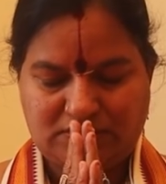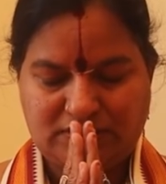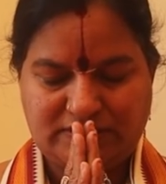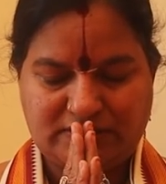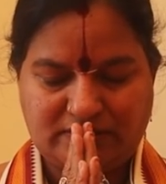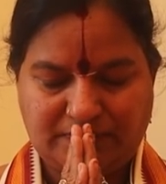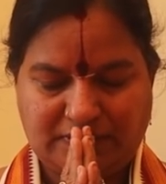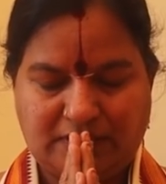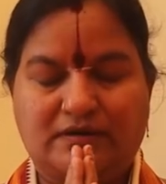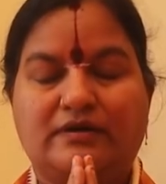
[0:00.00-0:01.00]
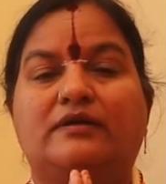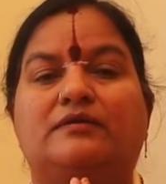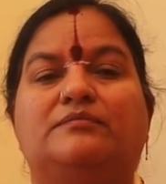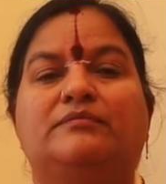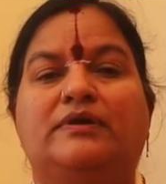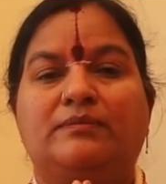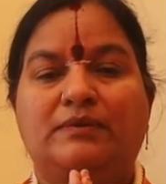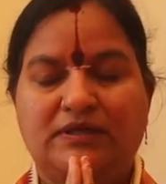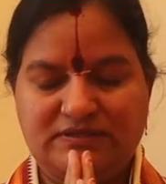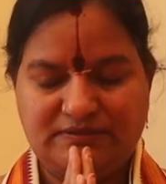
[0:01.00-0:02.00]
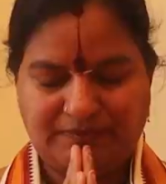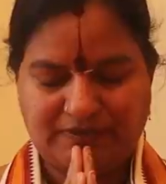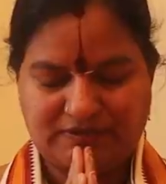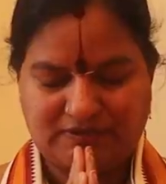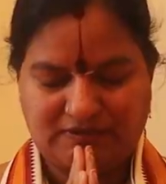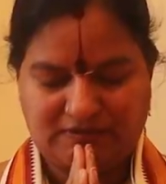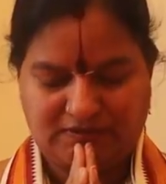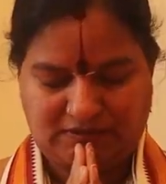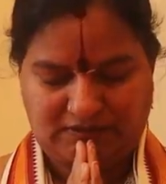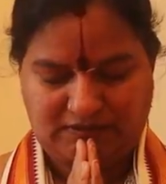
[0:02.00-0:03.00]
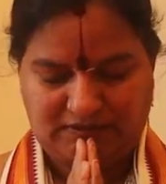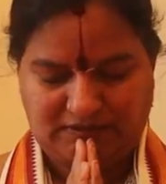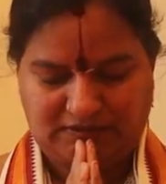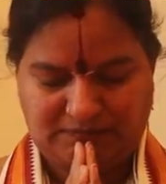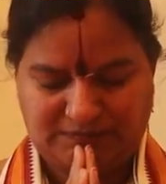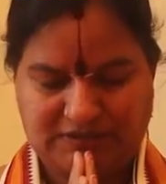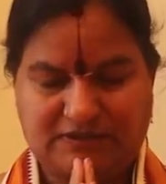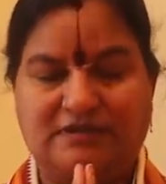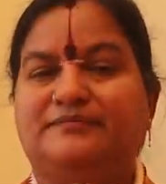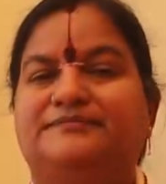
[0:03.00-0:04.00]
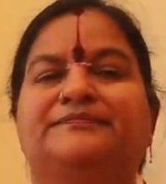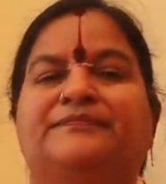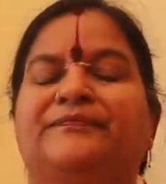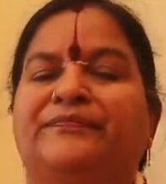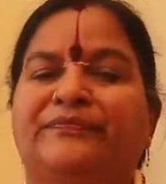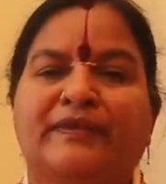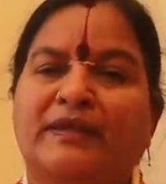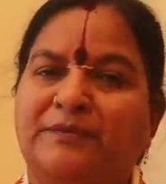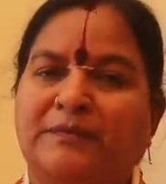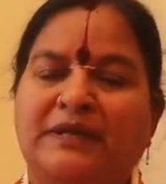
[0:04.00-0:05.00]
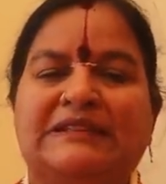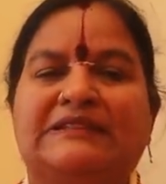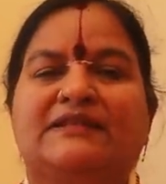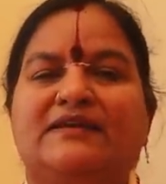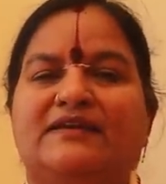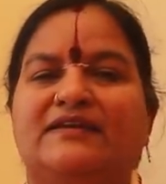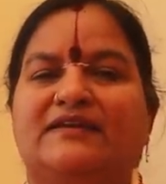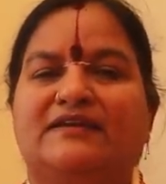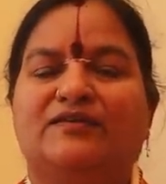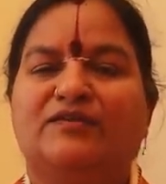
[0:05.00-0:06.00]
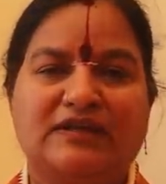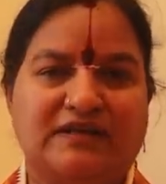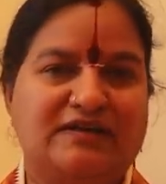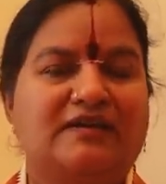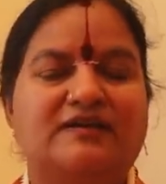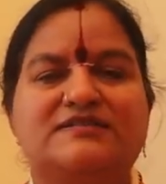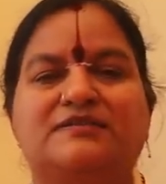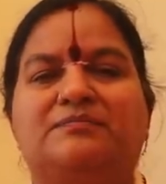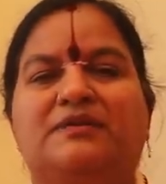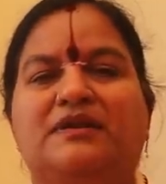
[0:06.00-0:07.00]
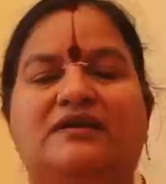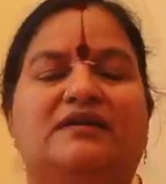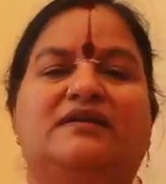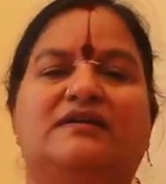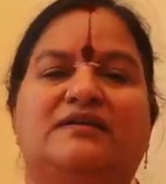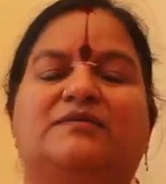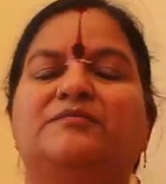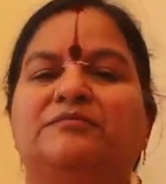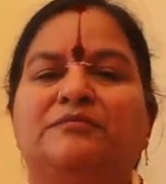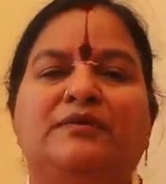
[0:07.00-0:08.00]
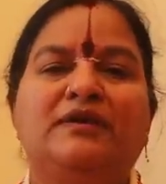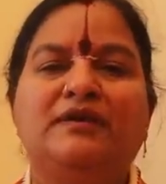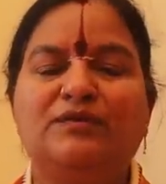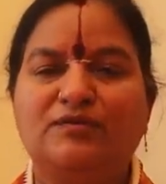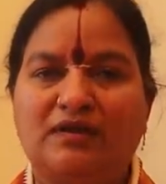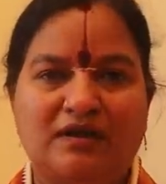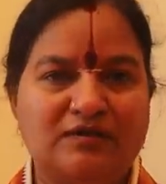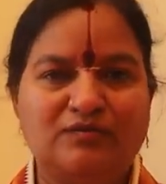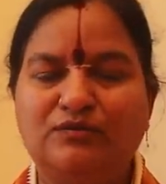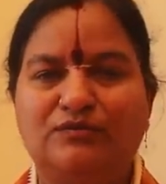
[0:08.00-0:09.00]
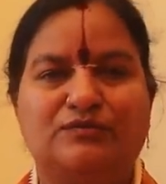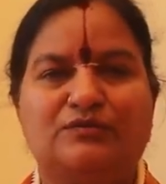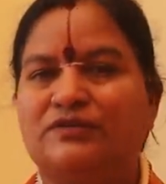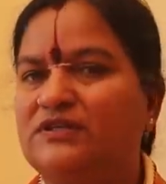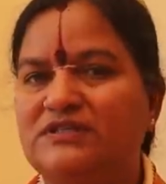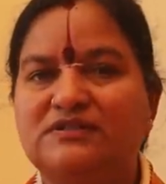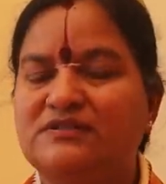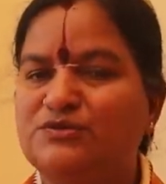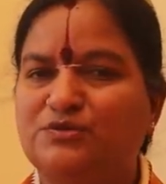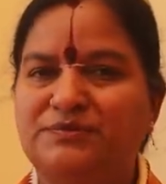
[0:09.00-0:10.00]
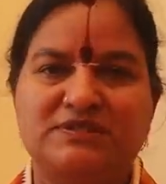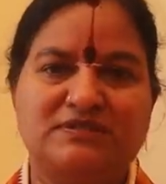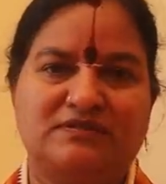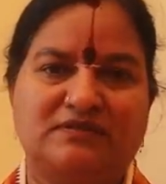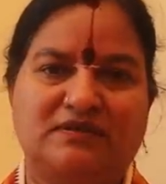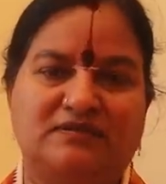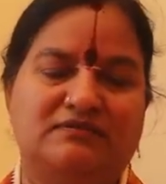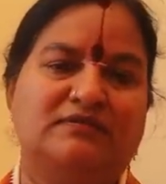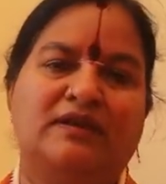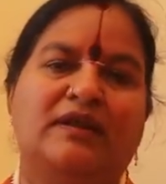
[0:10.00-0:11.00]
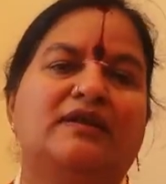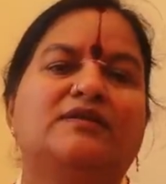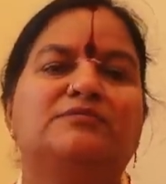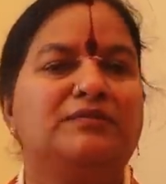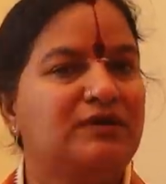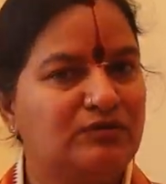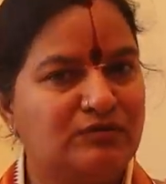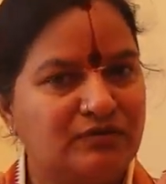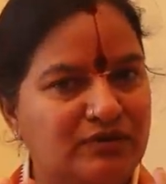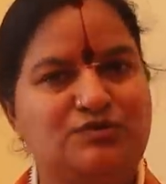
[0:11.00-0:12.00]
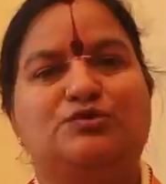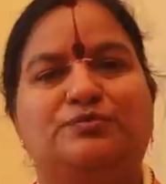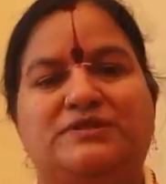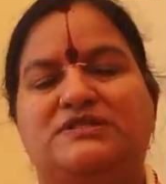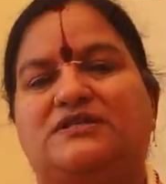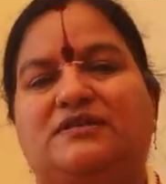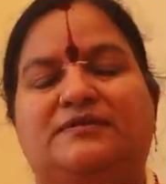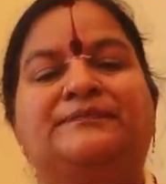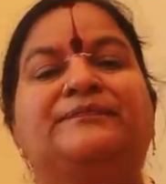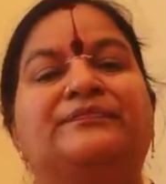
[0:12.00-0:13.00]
జై శ్రీమన్నారాయణ మన బాలాజీ ప్రేక్షకులందరికీ నమస్కారం మీ అందరికీ ఒక రకంగా చెప్పాలంటే మీరు నాకు కృతజ్ఞత చూపించడం కాదు నేను మీకు కూడా చూపించాలి